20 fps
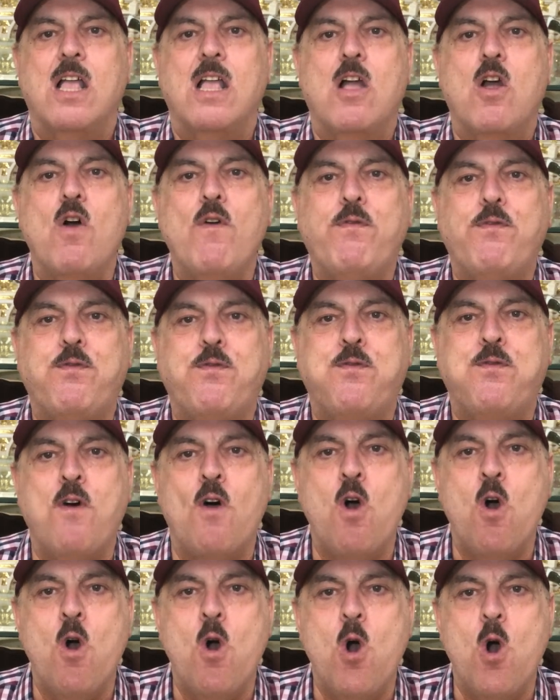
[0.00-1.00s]

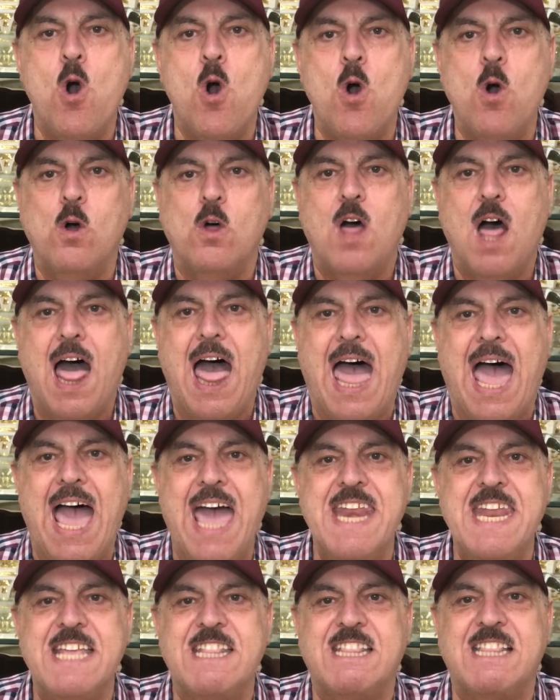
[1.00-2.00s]
كفوا
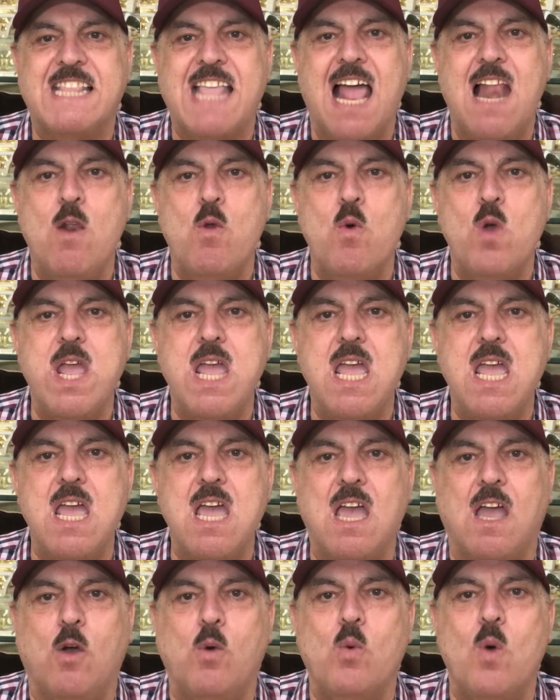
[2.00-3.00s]
عن
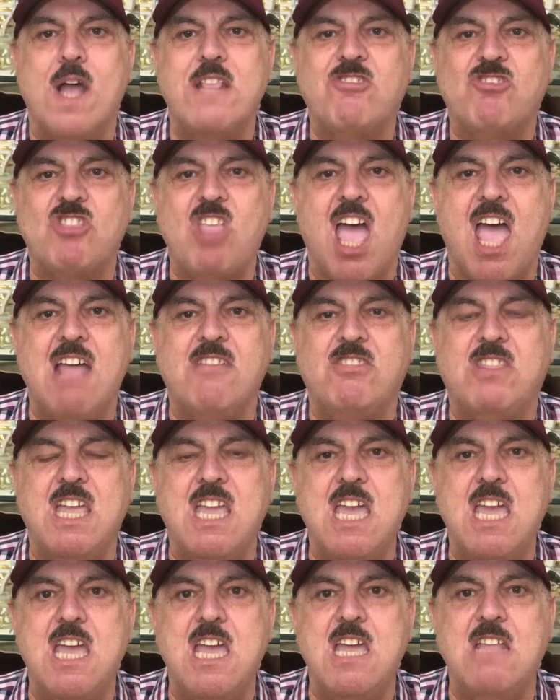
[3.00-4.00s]
التلويح
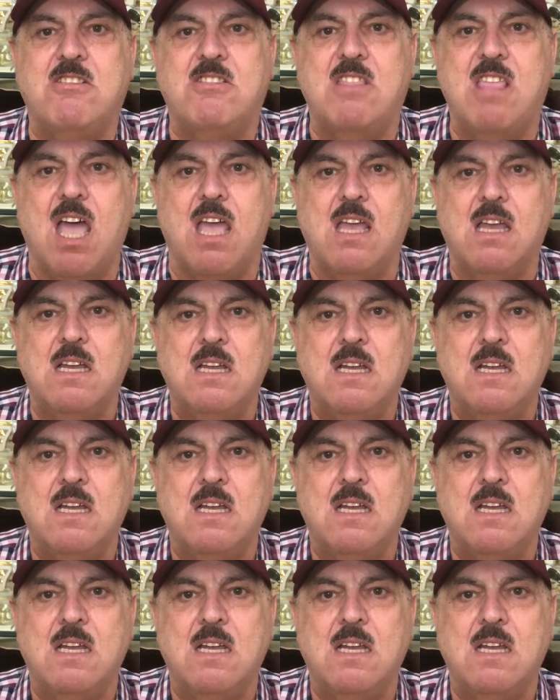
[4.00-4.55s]
والتهديد